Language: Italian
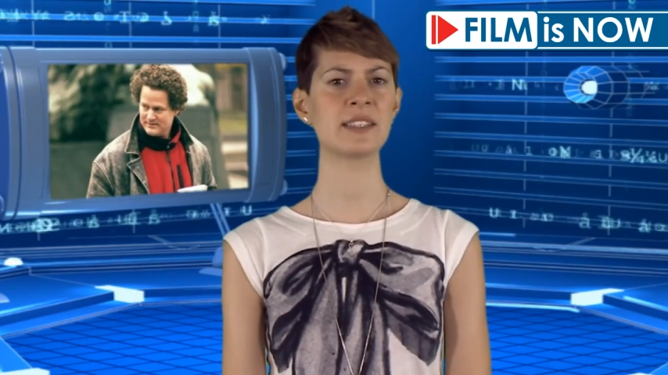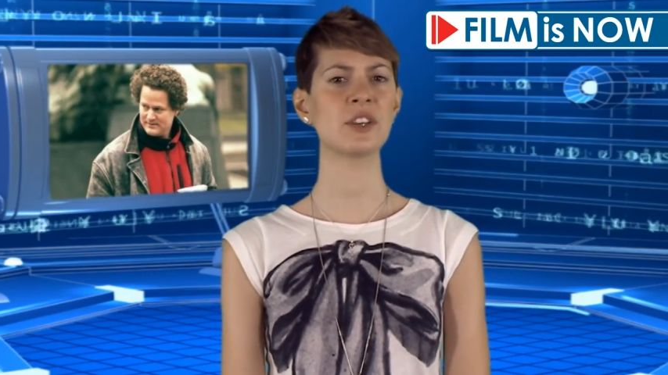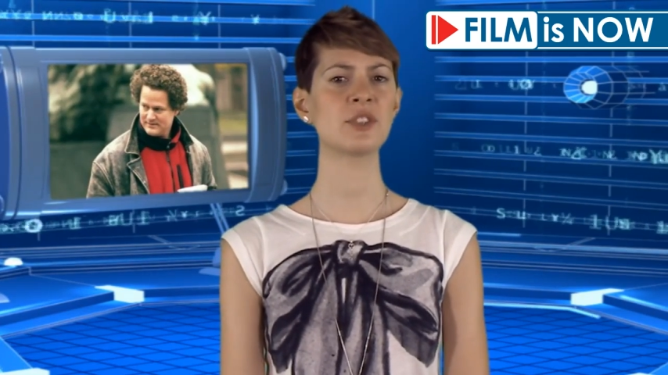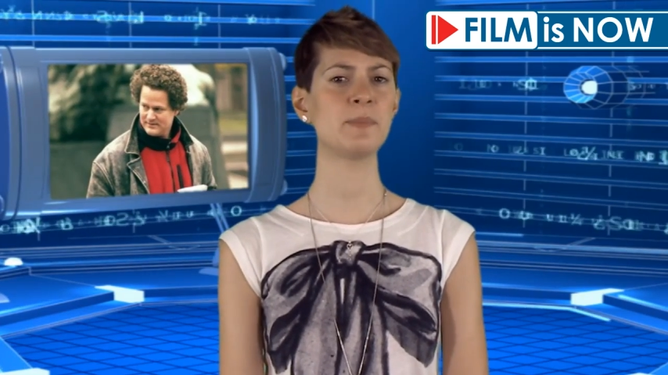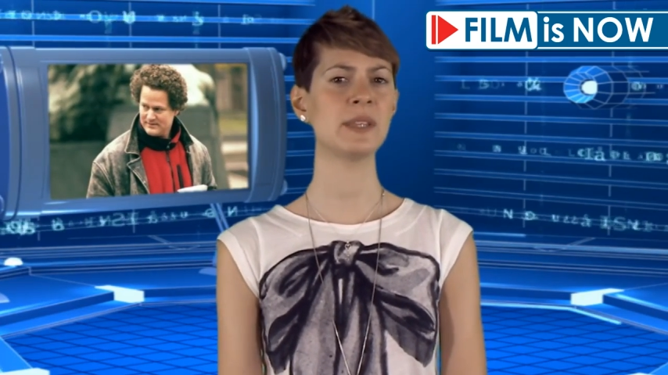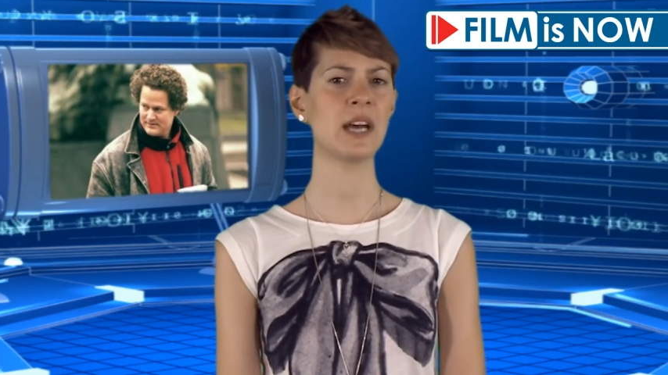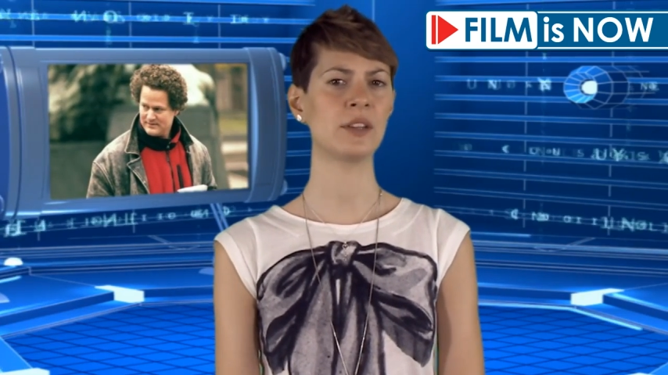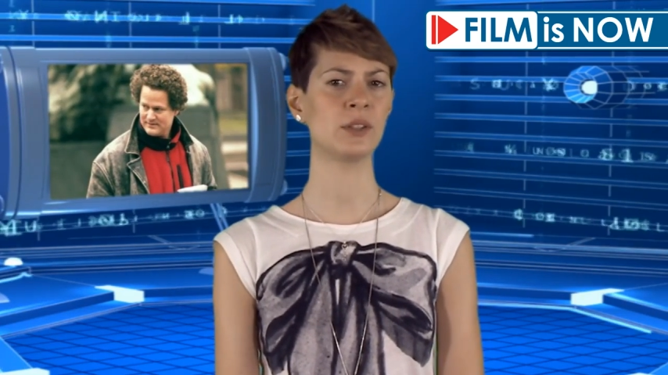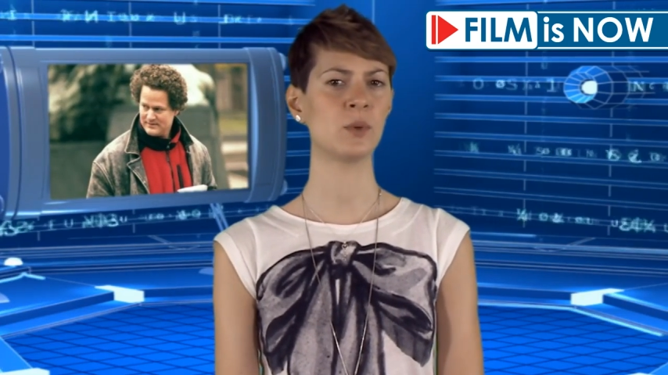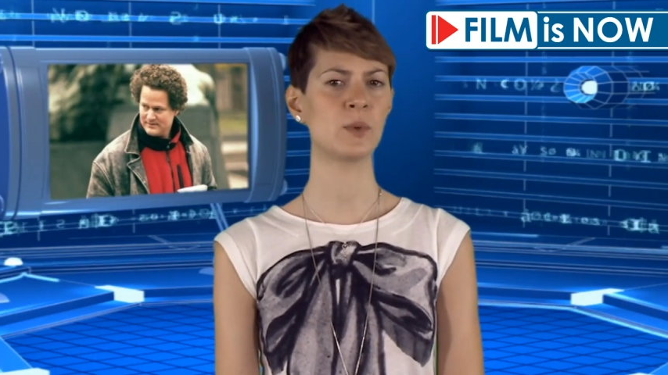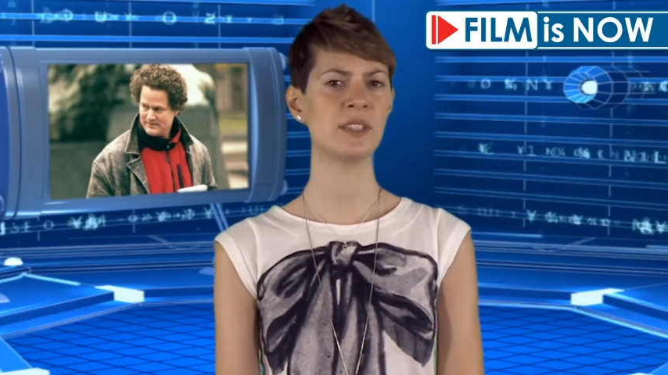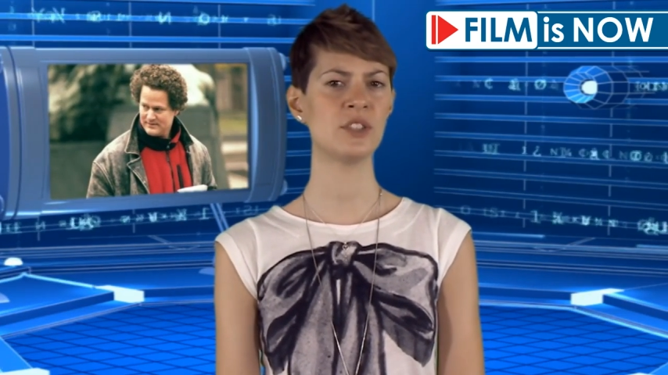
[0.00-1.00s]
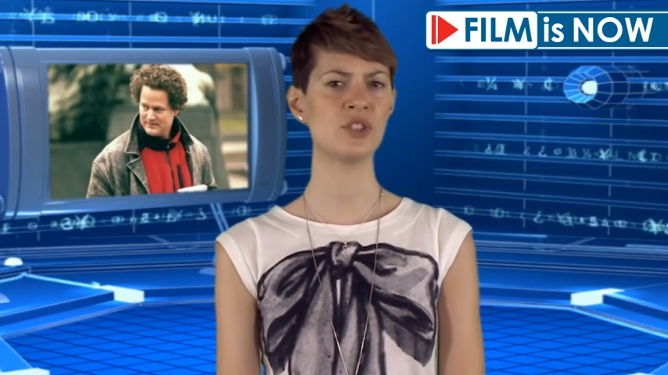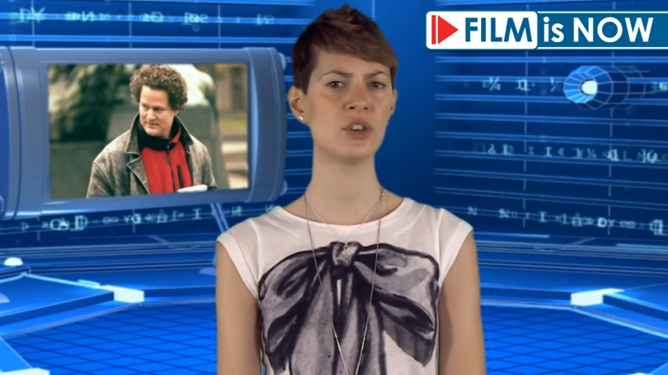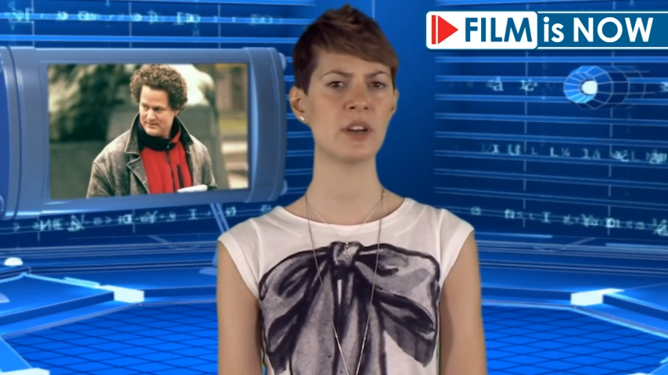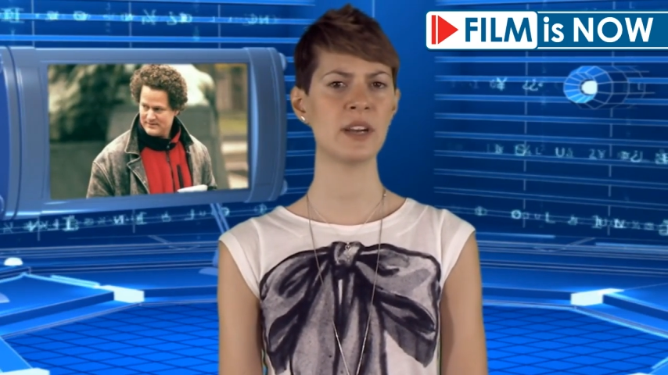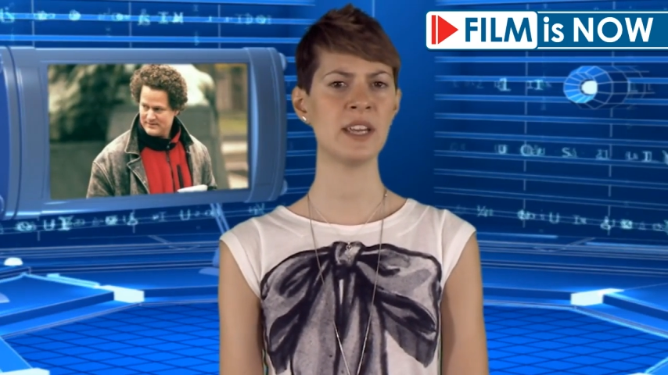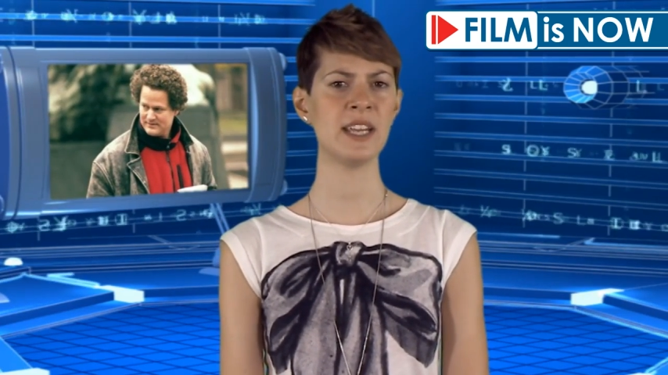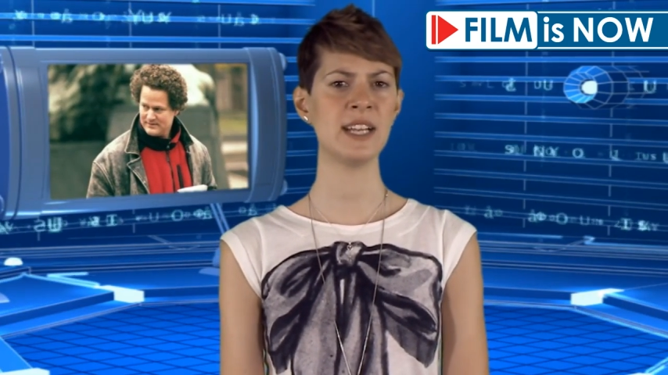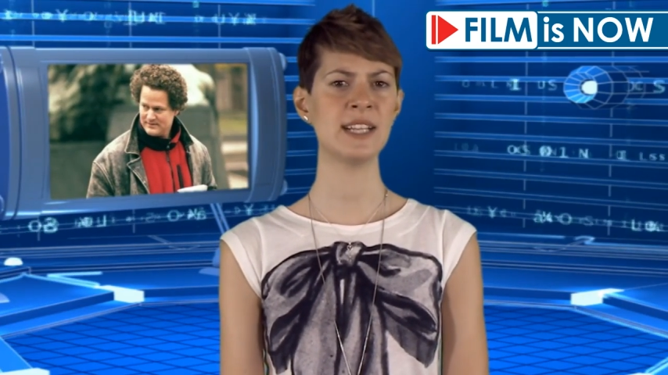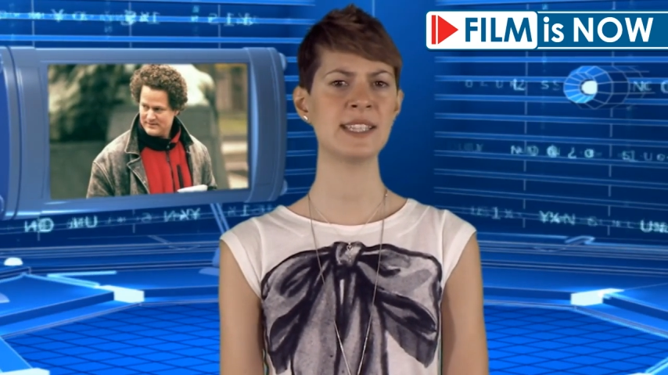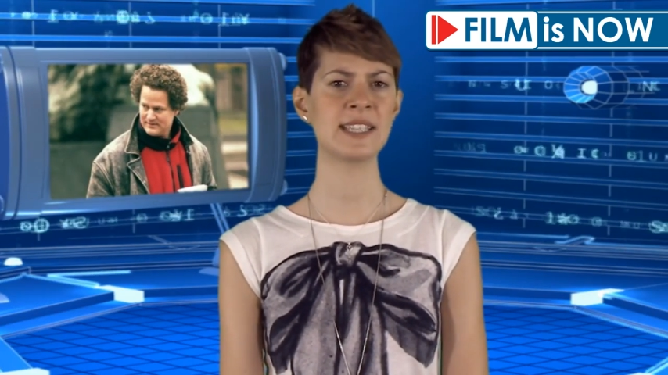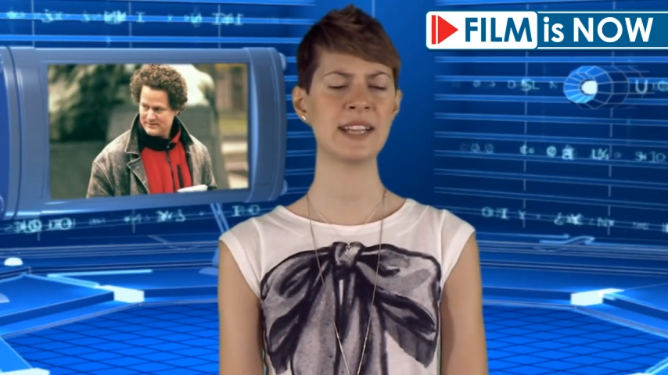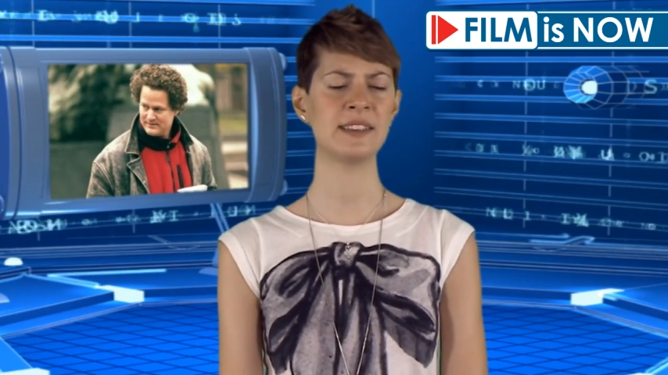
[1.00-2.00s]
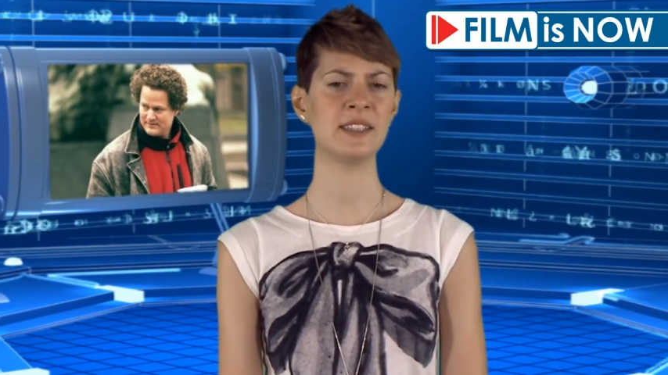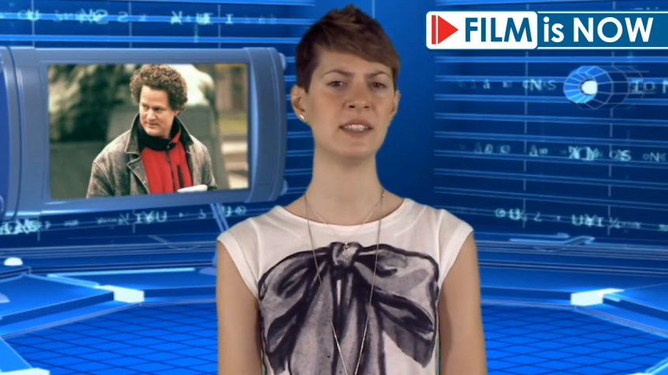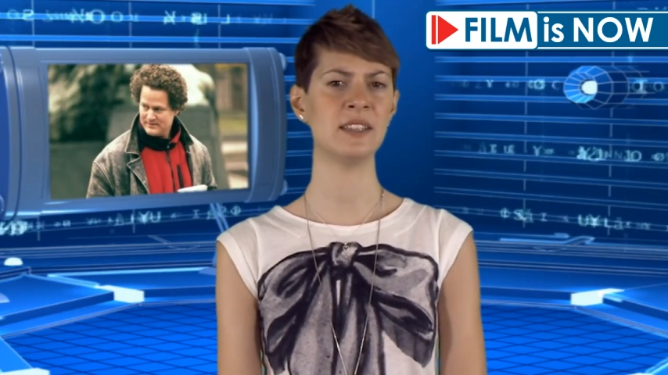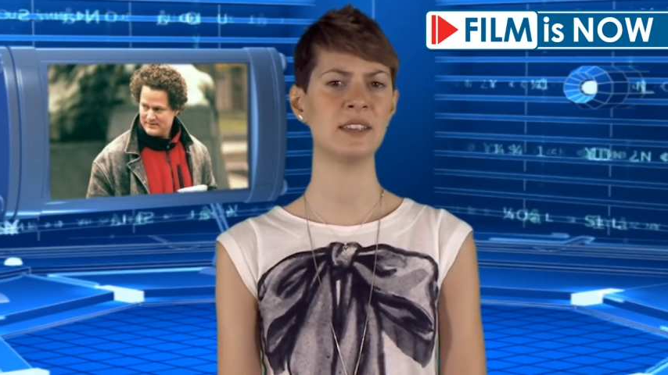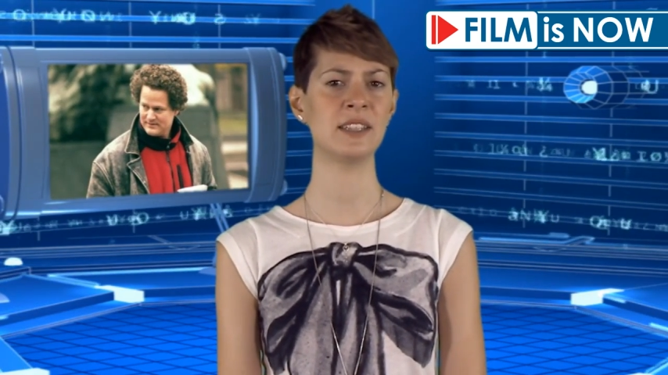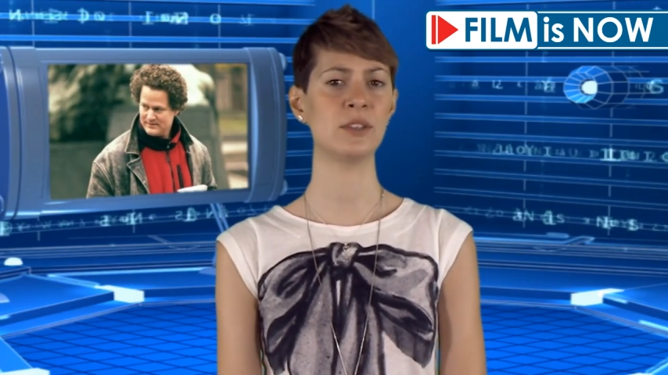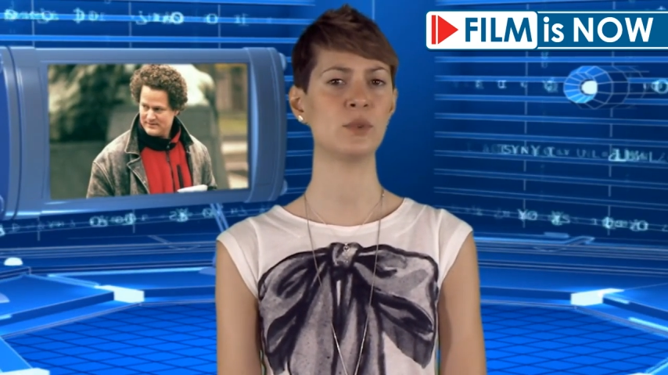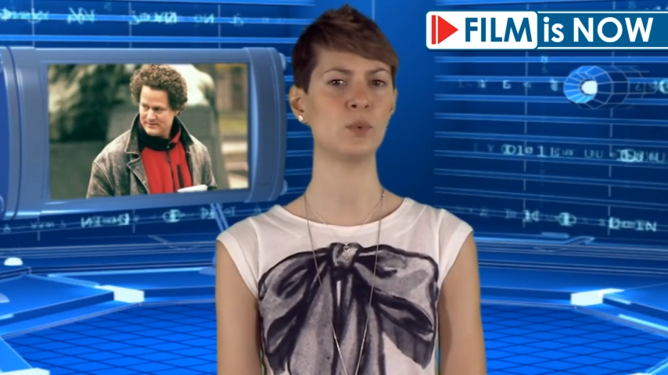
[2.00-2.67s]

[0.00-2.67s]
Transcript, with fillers: sta ospitando in questi giorni il set di The